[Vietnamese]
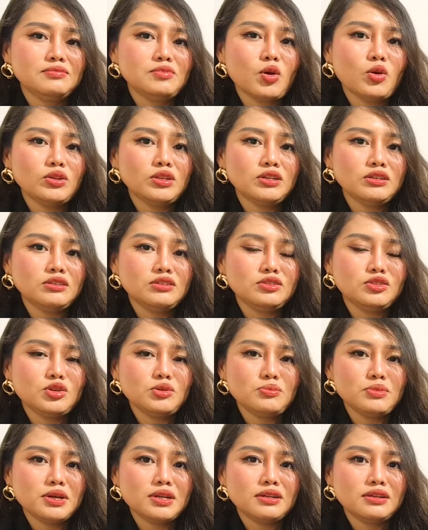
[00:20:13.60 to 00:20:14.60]
bồi thường
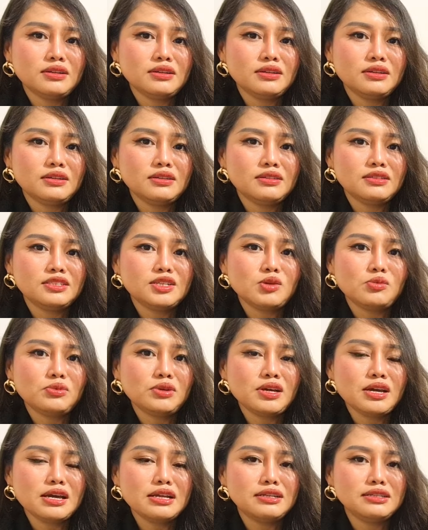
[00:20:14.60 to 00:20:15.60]
cho mình
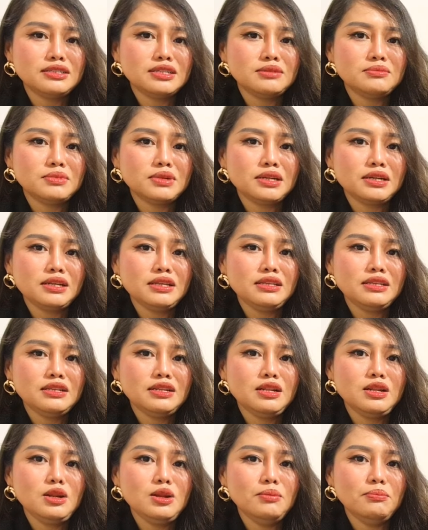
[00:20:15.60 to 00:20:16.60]
trong cái hành trình mình đi
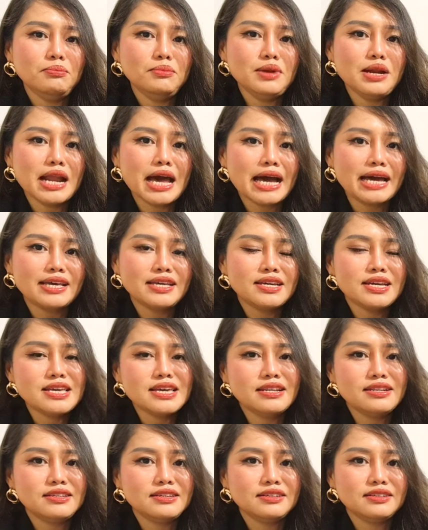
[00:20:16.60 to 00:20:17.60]
lụm lại cái
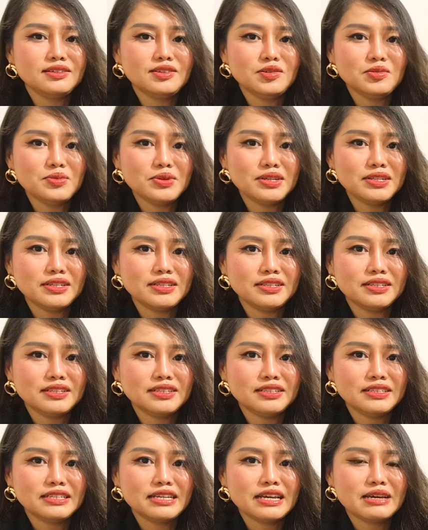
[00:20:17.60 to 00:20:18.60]
danh dự của mình
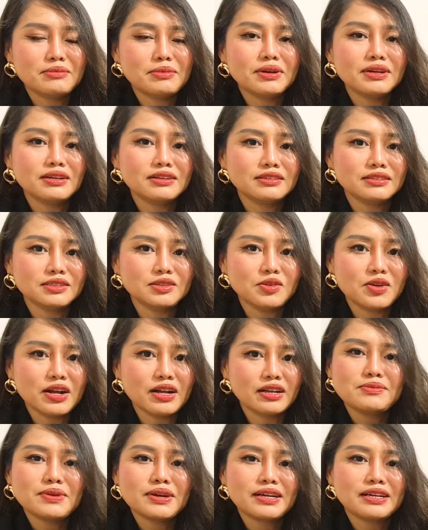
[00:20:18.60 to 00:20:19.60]
nghe mắc cười
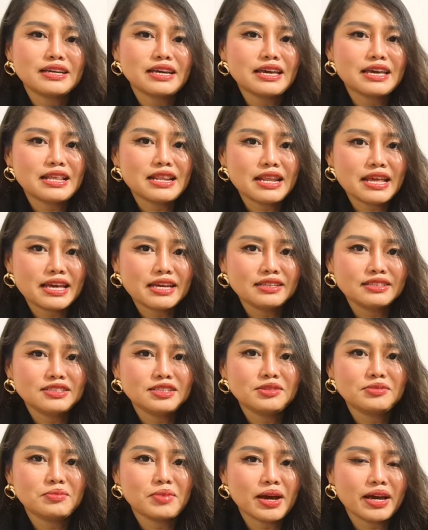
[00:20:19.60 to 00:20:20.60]
quá nhưng mà nghe Lan
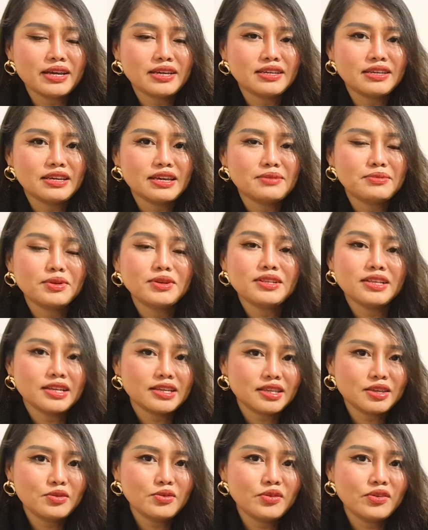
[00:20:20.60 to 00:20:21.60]
trình bày em nói
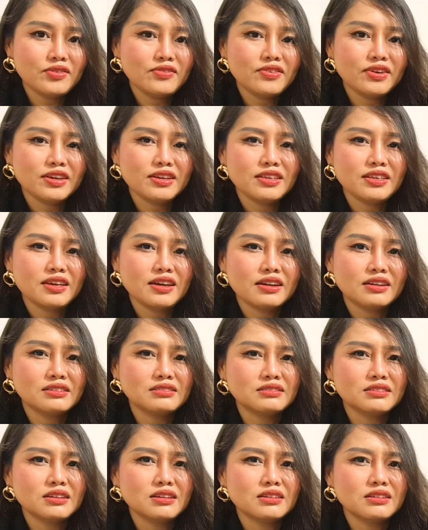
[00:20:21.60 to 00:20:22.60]
thiệt chứ quý vị nha
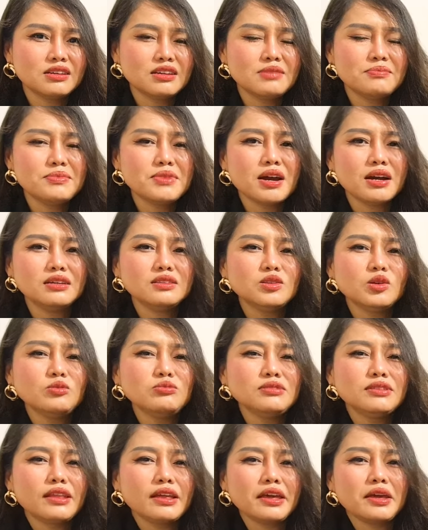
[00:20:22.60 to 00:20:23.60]
trời em đỡ
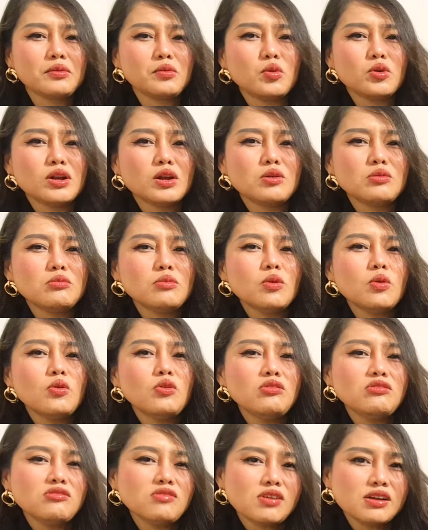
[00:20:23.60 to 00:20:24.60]
tốn tiền mua rau
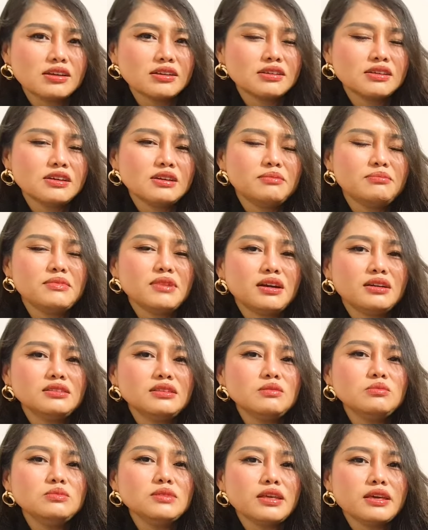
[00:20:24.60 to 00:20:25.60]
muống quá em đỡ
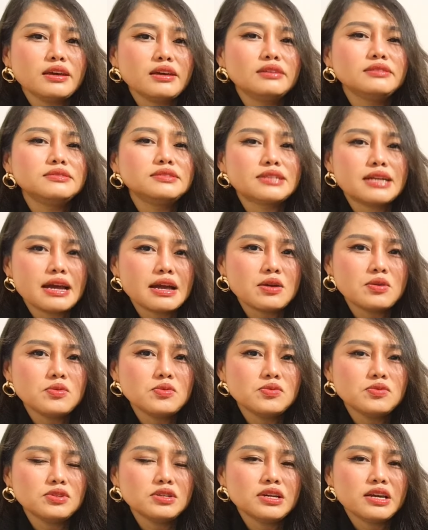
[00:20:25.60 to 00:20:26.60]
tốn tiền
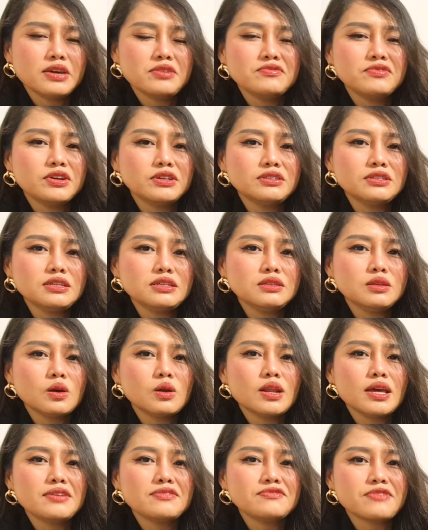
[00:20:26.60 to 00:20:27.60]
rau em vẫn đi
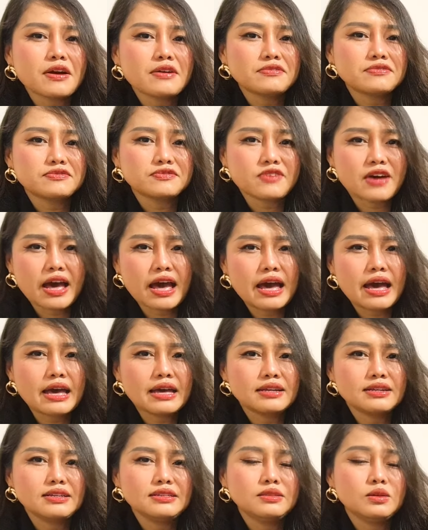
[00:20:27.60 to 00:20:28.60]
toilet phà
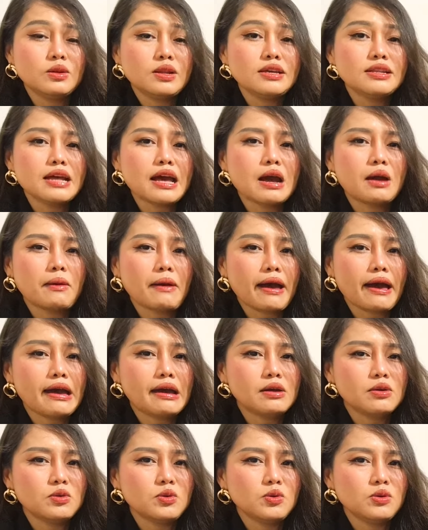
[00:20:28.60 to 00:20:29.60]
phà đi toilet ảo
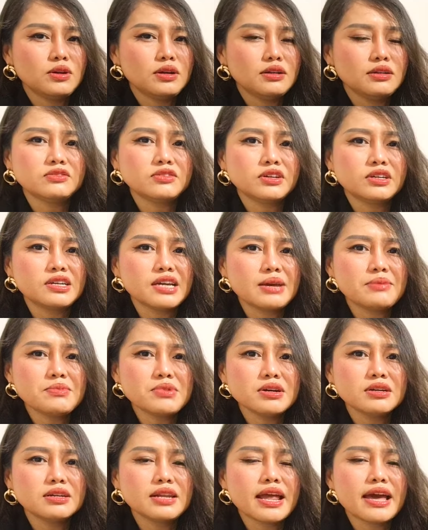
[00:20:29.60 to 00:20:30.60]
ảo luôn á phải cảm
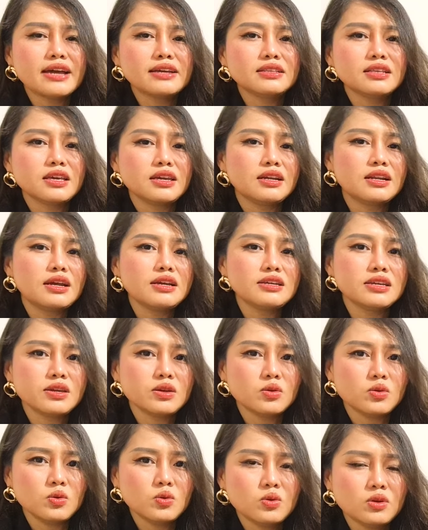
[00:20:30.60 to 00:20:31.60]
ơn Lan thiệt là
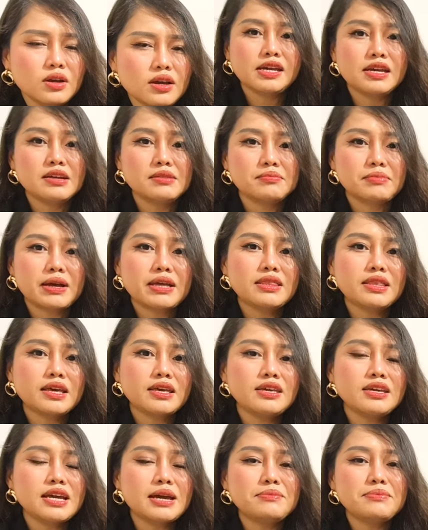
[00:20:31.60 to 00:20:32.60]
nhiều luôn đó bà
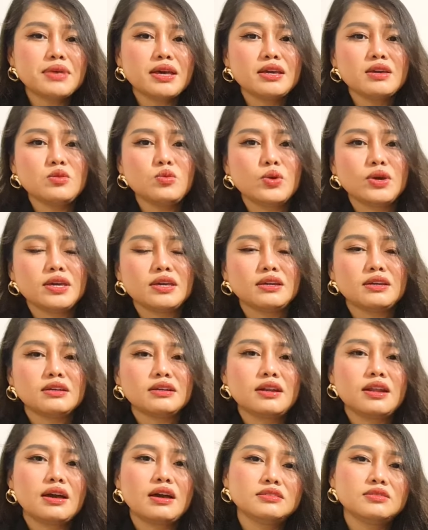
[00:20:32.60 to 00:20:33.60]
thấy cảm thấy
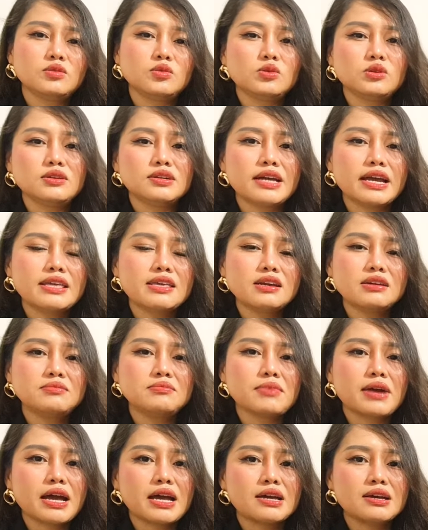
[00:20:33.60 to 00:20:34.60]
quyền lợi của cá
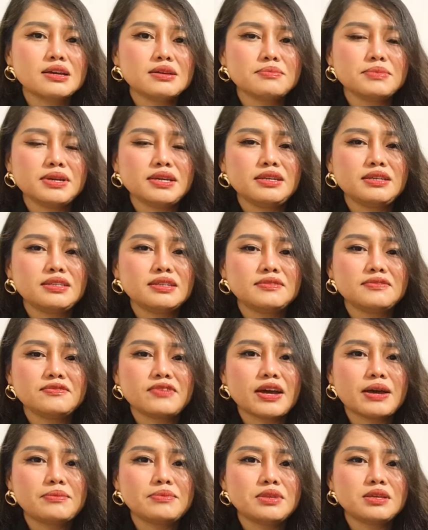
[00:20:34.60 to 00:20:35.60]
nhân bà bị xâm
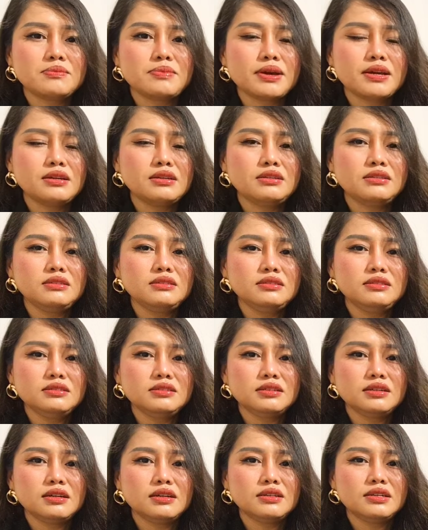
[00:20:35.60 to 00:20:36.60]
phạm thì bà cứ
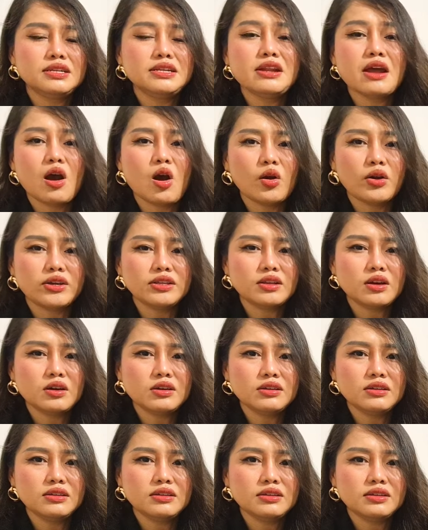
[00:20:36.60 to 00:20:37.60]
đi đòi
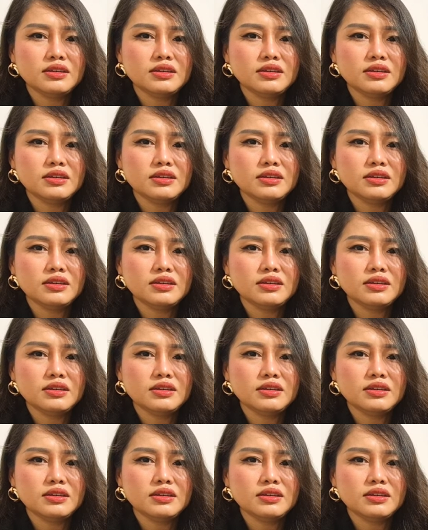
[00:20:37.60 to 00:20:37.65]
thôi